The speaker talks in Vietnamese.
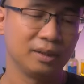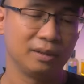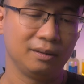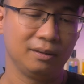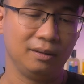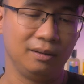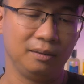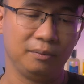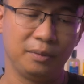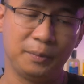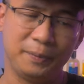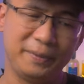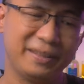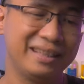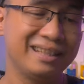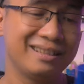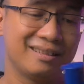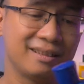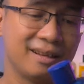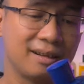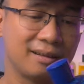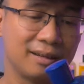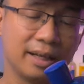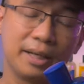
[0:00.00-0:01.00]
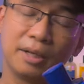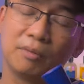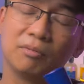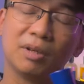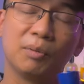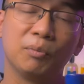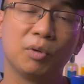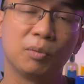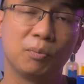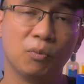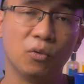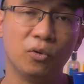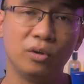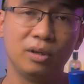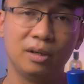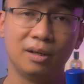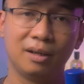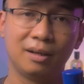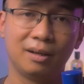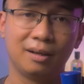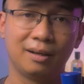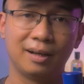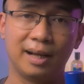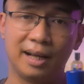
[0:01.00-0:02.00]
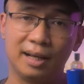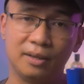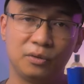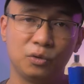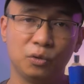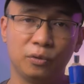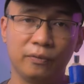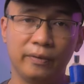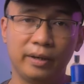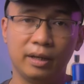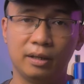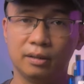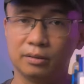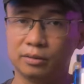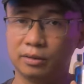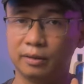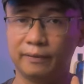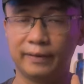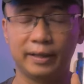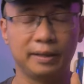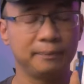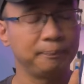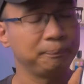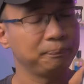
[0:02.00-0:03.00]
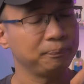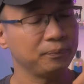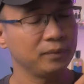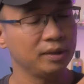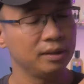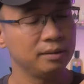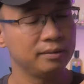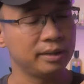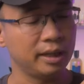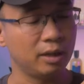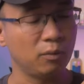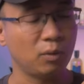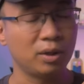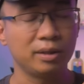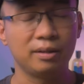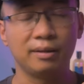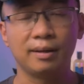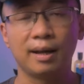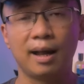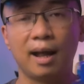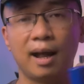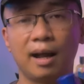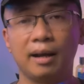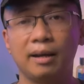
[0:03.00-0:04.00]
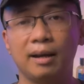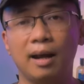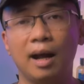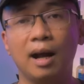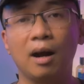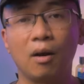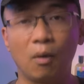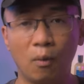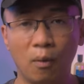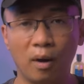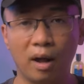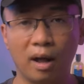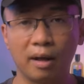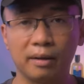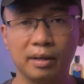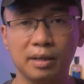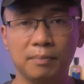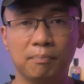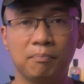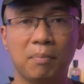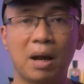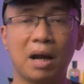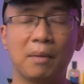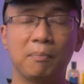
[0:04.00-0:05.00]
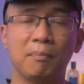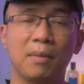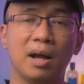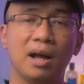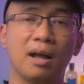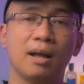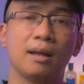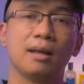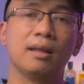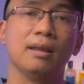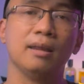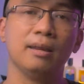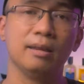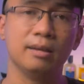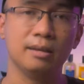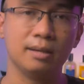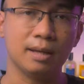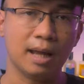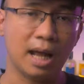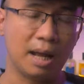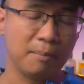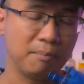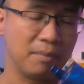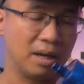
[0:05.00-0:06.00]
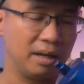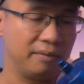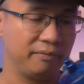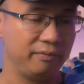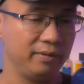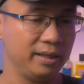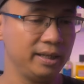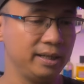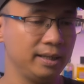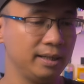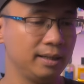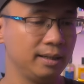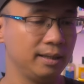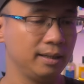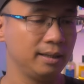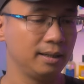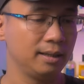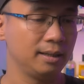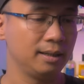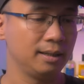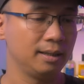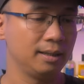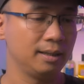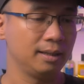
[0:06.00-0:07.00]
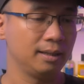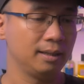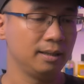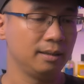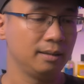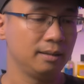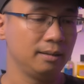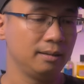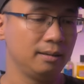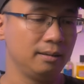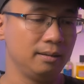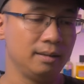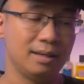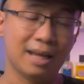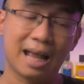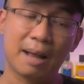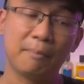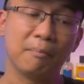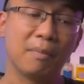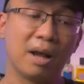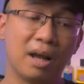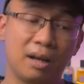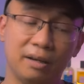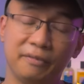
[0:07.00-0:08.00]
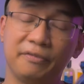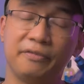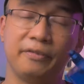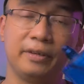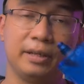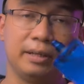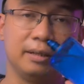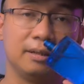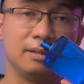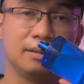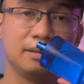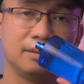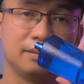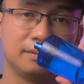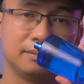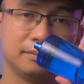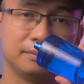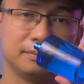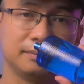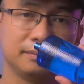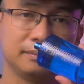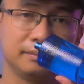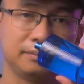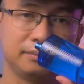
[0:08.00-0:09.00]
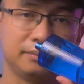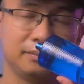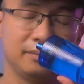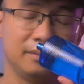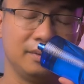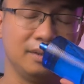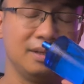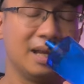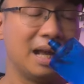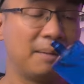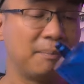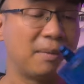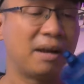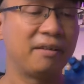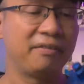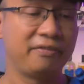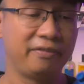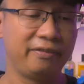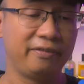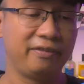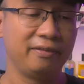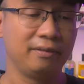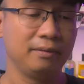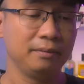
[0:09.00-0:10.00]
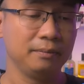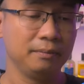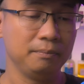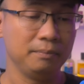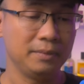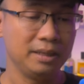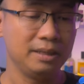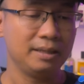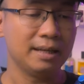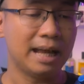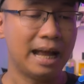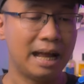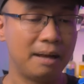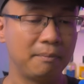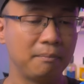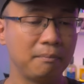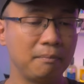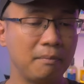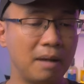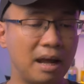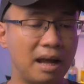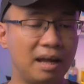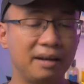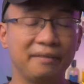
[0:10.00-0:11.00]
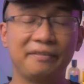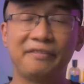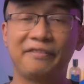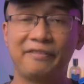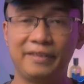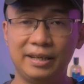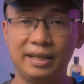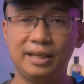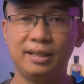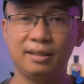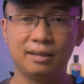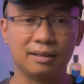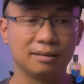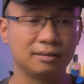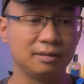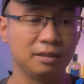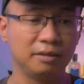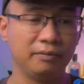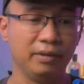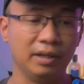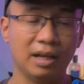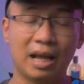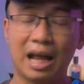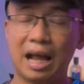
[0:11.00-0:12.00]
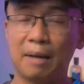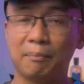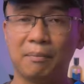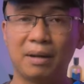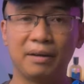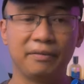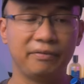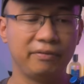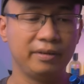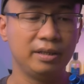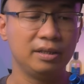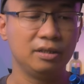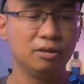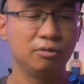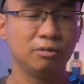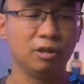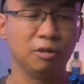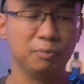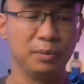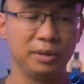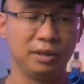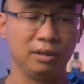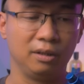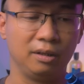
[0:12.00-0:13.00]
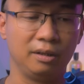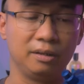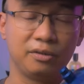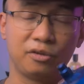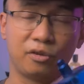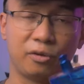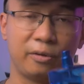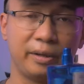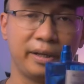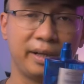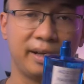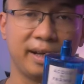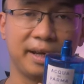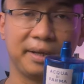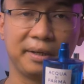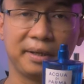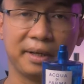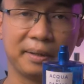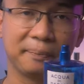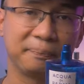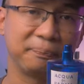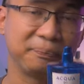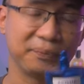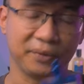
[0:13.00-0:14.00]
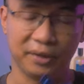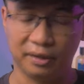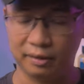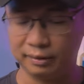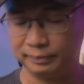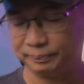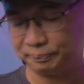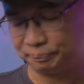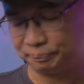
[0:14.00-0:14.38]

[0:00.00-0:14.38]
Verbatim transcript: Đó, mình nghĩ rằng đây cũng là một mùi hương khá là thú vị. Do vậy chai nước hoa thứ hai Acqua di Parma di Amalfi di Amalfi di Amalfi di Amalfi nhé, chứ không phải là Amalfi như lúc đầu mình nói, sorry các anh em. Đó,